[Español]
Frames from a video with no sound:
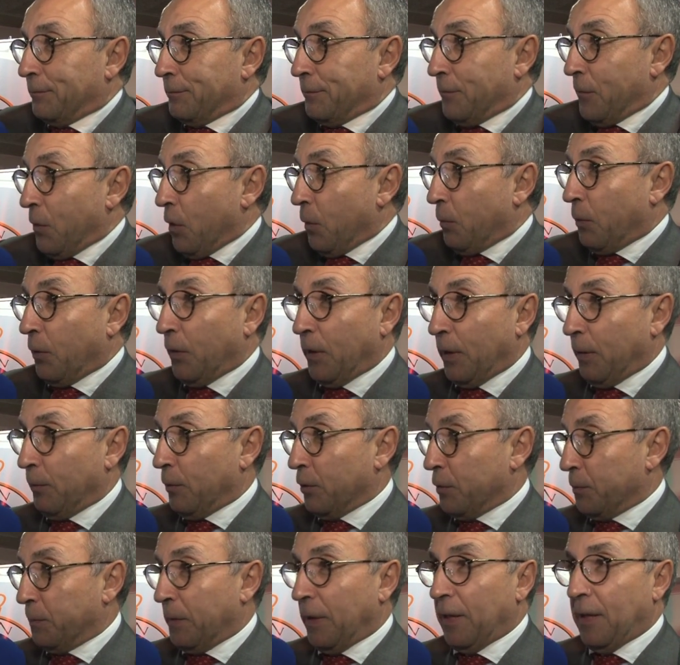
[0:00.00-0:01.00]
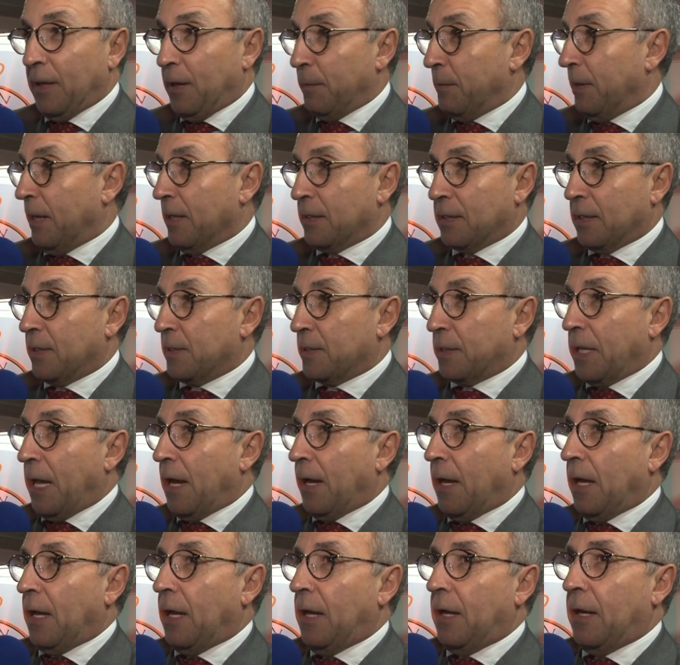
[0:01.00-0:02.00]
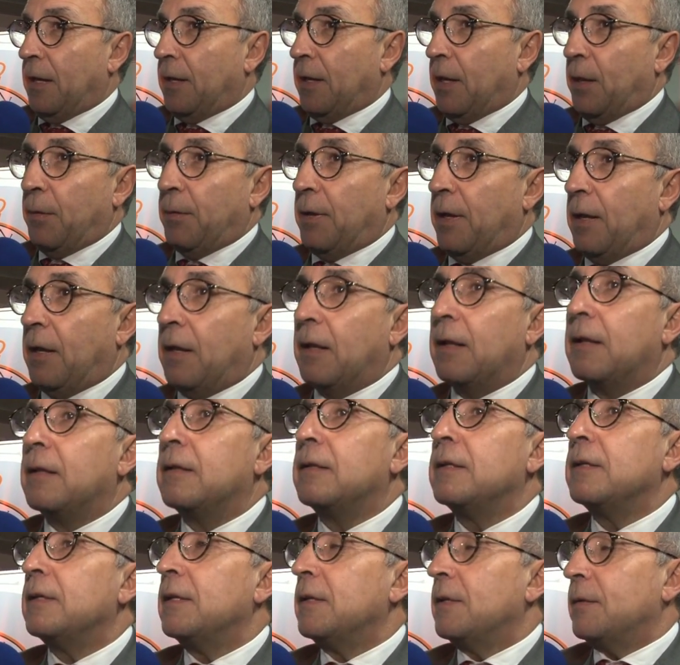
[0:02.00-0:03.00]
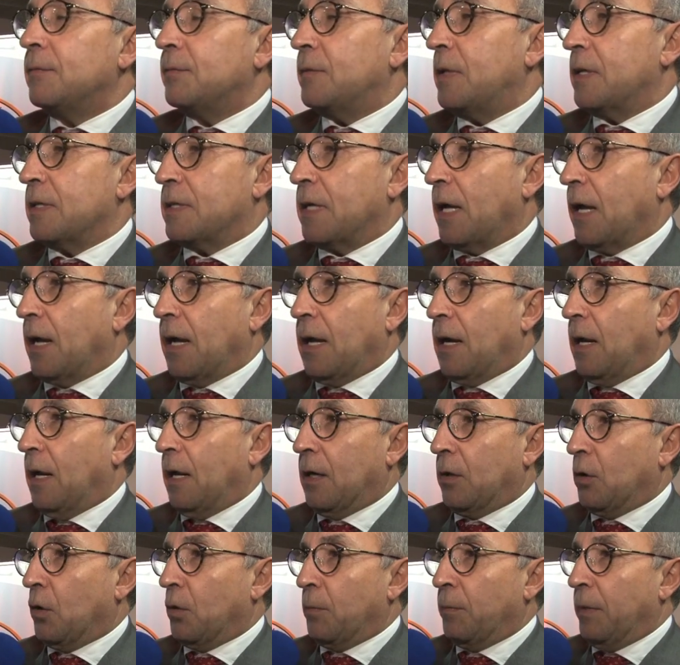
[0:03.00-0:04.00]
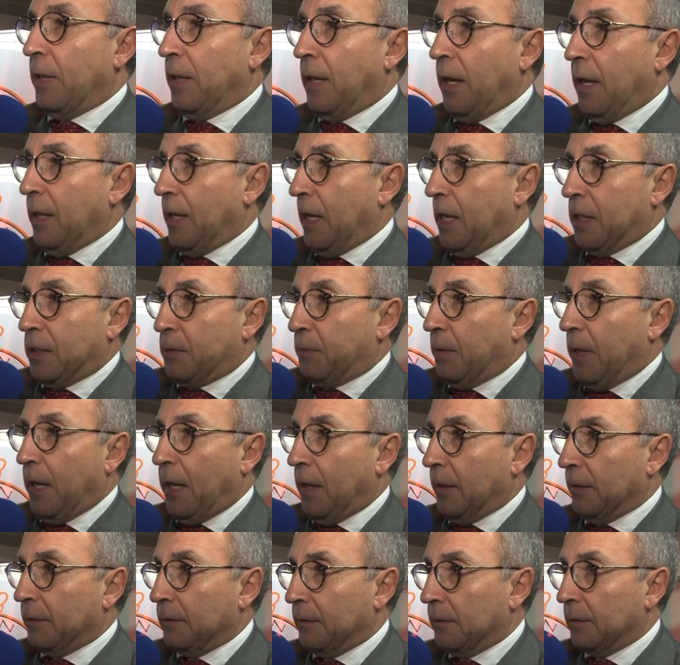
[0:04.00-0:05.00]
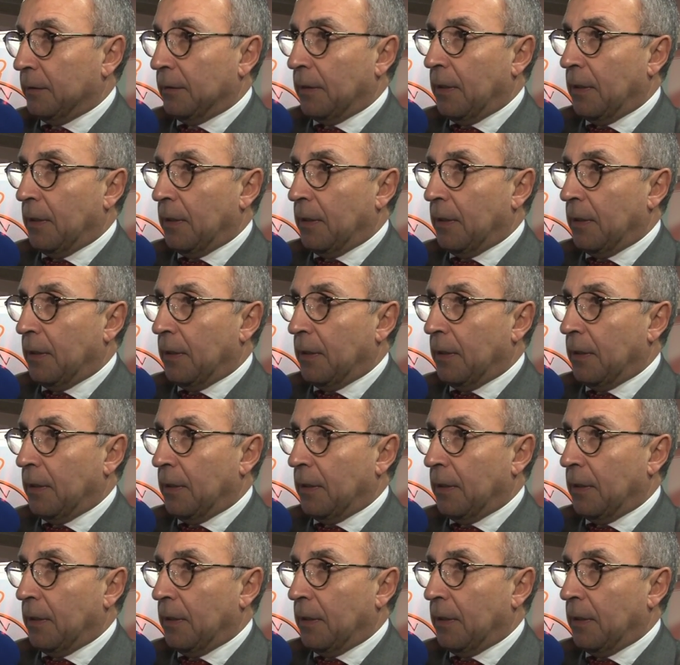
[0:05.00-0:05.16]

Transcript: No podemos pedir más, están al nivel de sacar las dos medallas bien